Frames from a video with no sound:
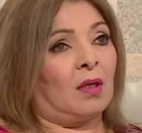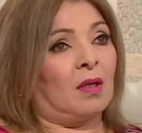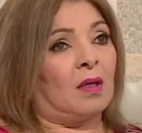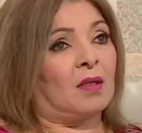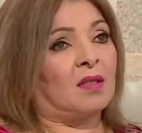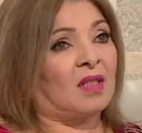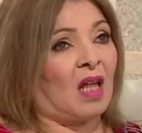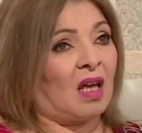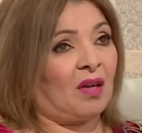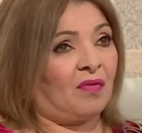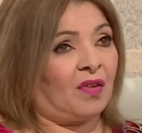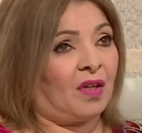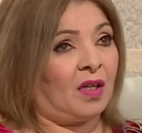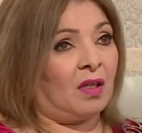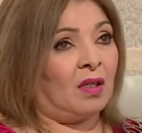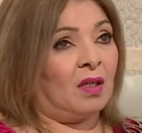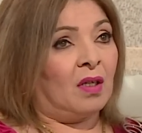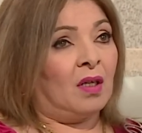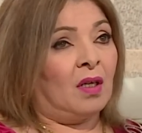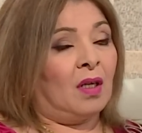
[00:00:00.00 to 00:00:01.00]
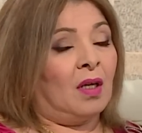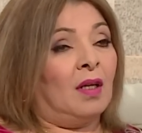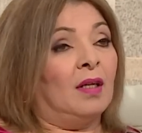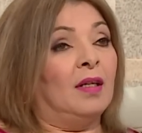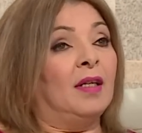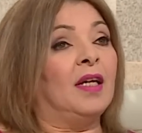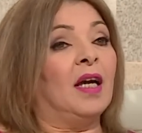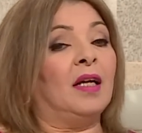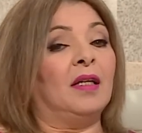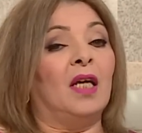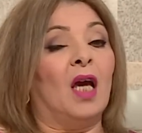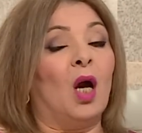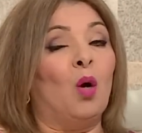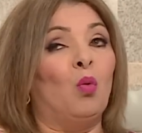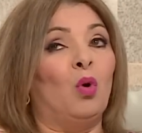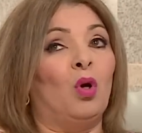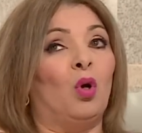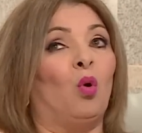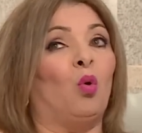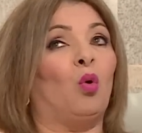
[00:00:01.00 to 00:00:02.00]
صطيفي لي يعني
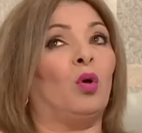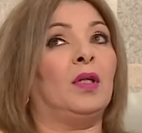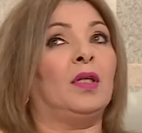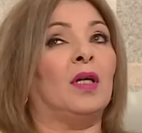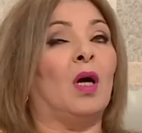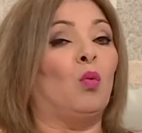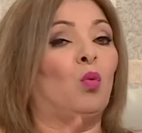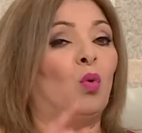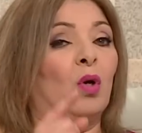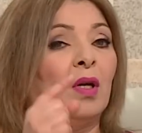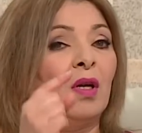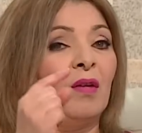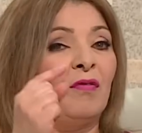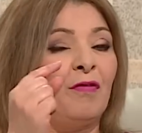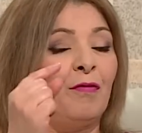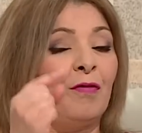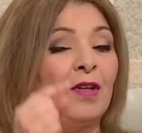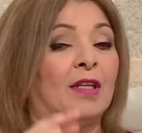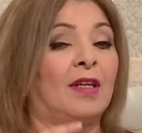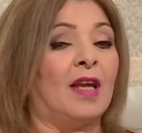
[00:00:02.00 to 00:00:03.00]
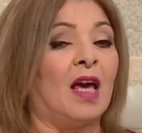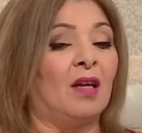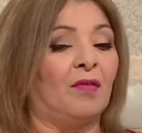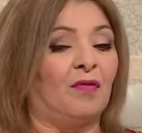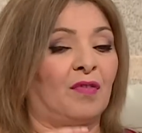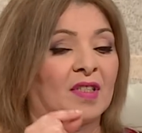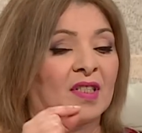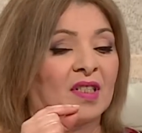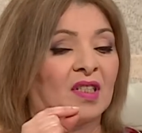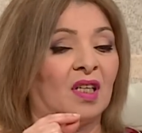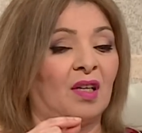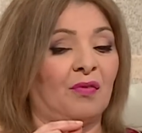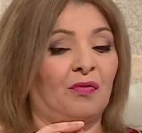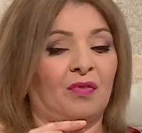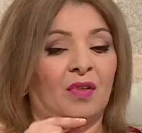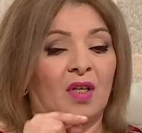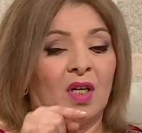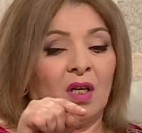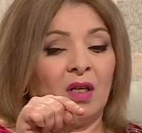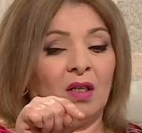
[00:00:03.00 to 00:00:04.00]
اول اغنيه اول فنان في
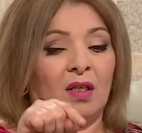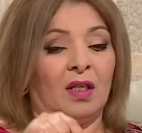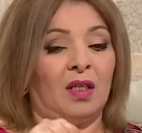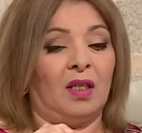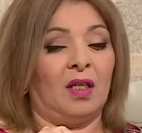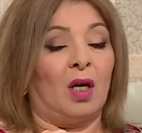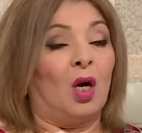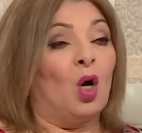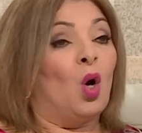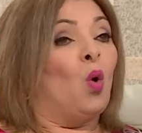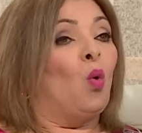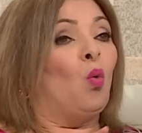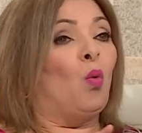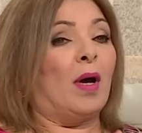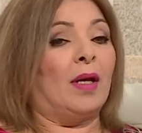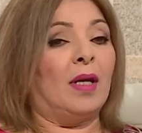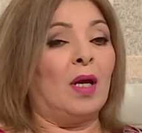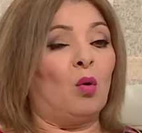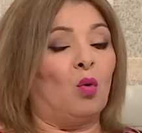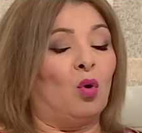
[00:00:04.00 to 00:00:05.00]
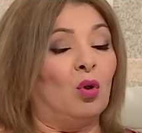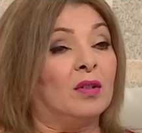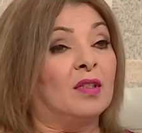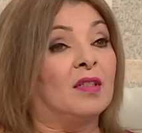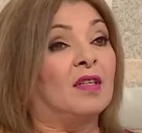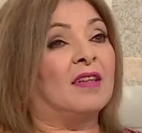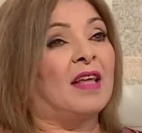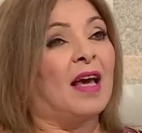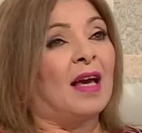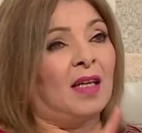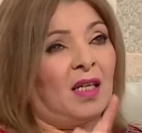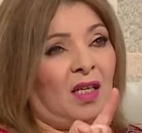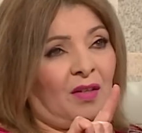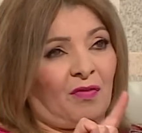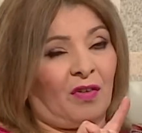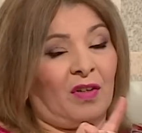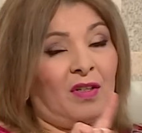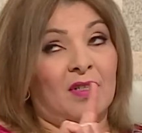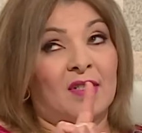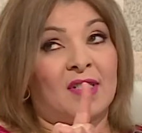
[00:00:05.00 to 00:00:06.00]
سطيف لي وانا كنت ثاني
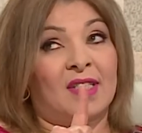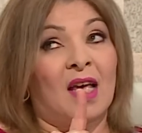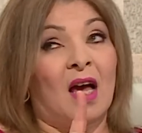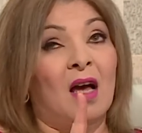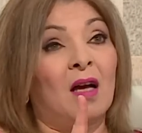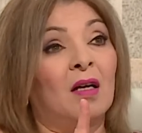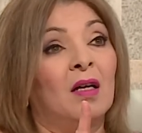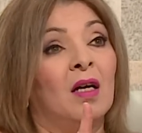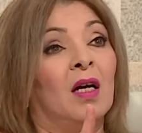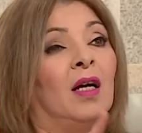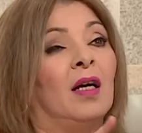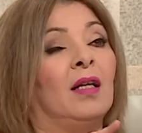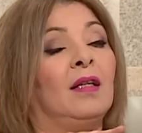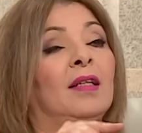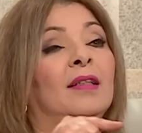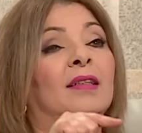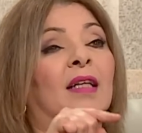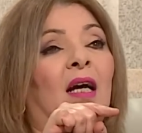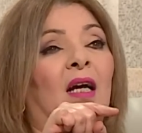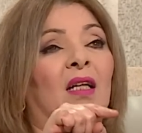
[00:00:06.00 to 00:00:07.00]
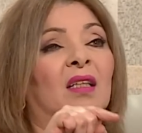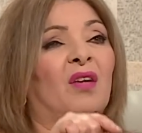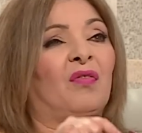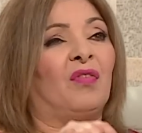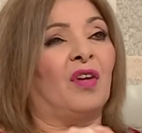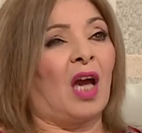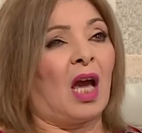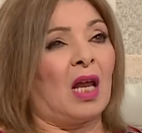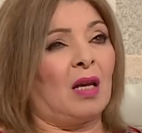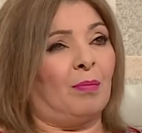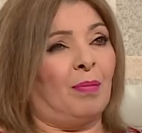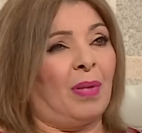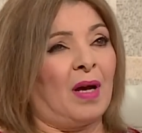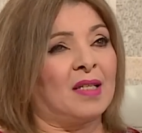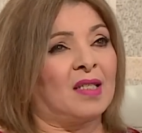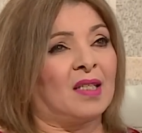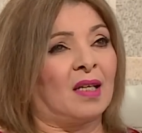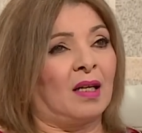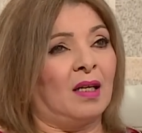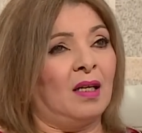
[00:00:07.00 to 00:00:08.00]
في النساء اللي دخلتها في قلب
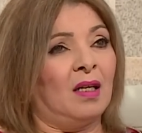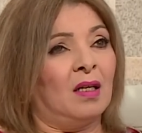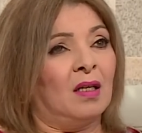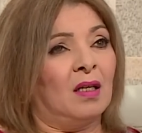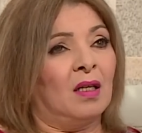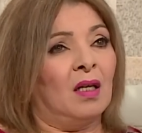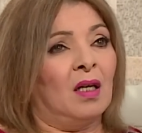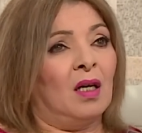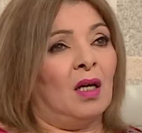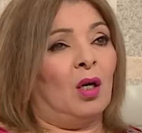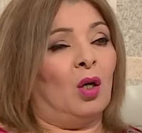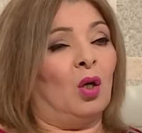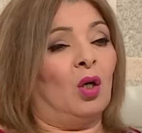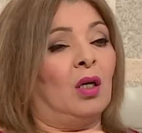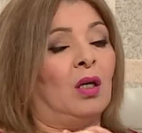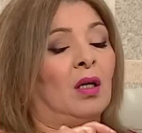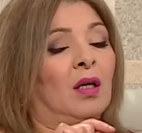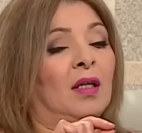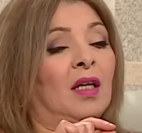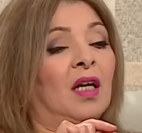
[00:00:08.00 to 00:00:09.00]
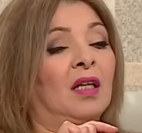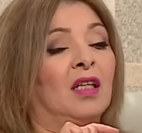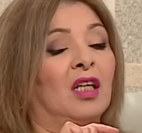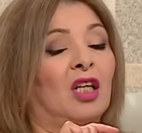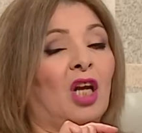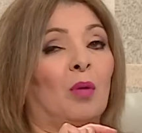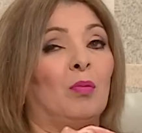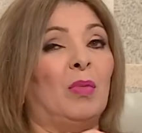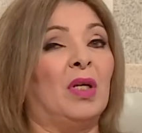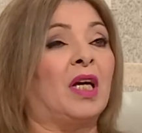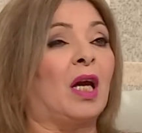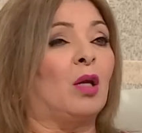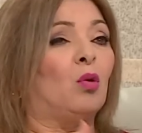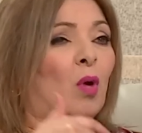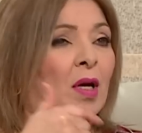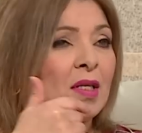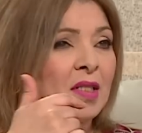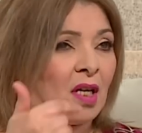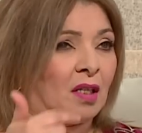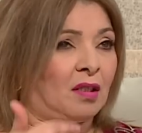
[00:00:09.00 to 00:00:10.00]
عصري آه، يعني رغم اللي
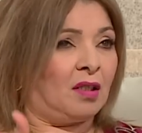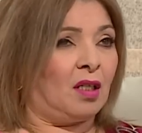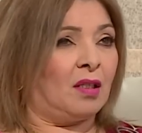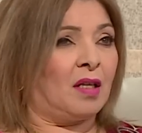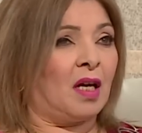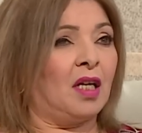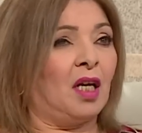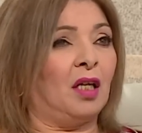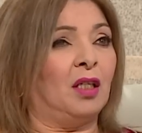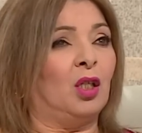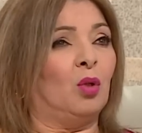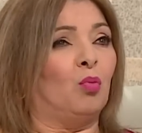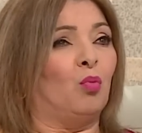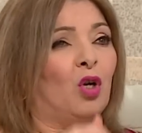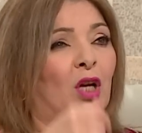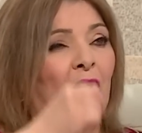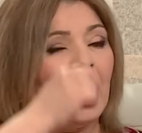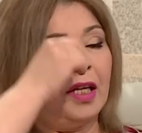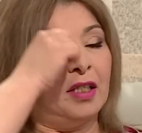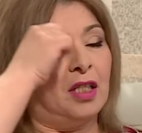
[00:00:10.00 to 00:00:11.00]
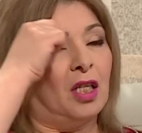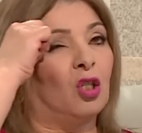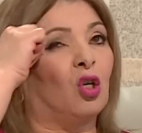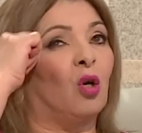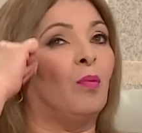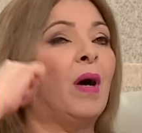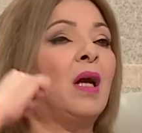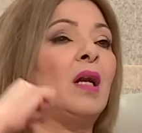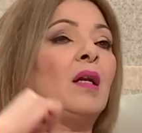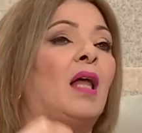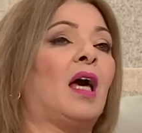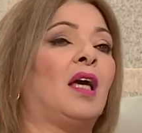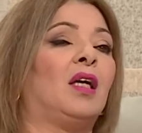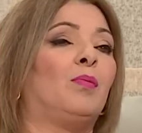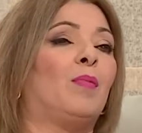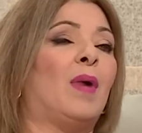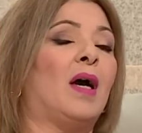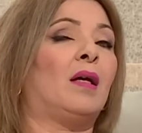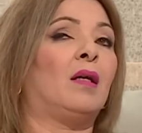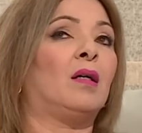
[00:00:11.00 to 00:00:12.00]
كانوا اساتذه يعني ملحنين كبار الله
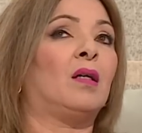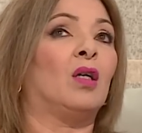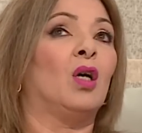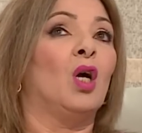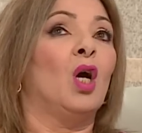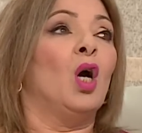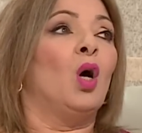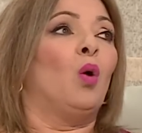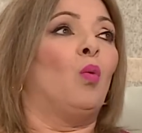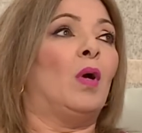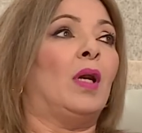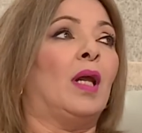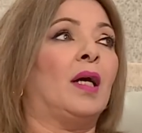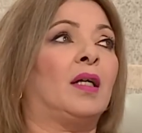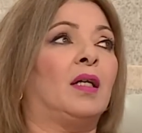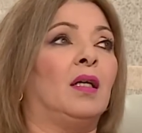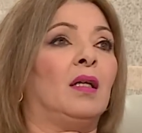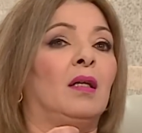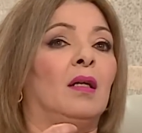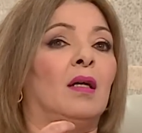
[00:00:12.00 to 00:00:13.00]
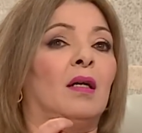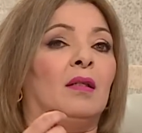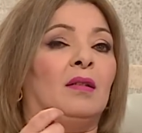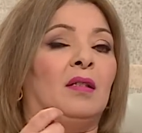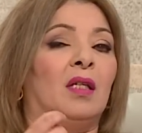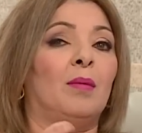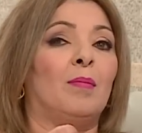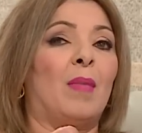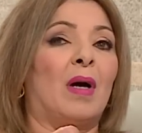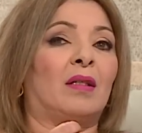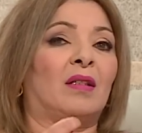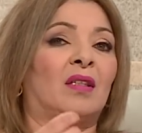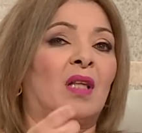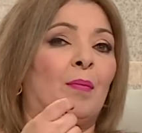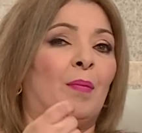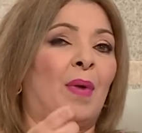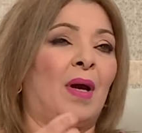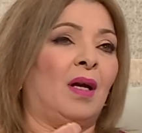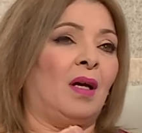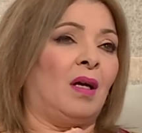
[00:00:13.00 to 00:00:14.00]
يبارك ولكن ديما
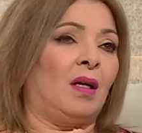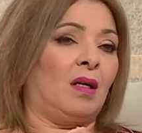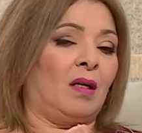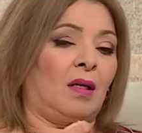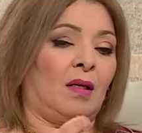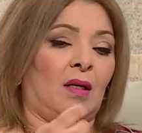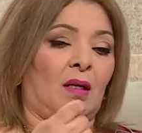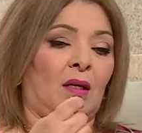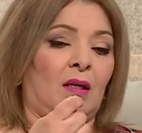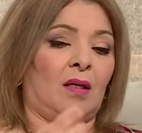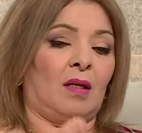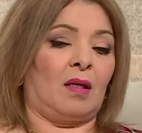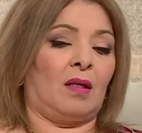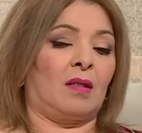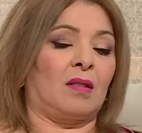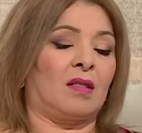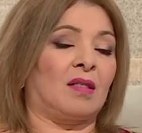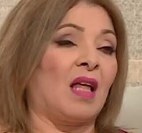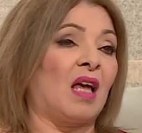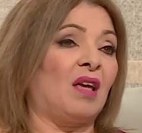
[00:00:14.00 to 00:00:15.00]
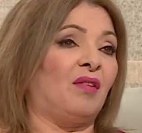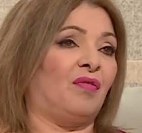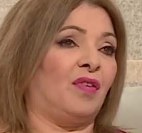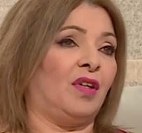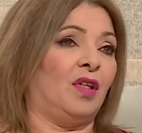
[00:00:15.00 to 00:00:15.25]
الطبع آه، سطيفي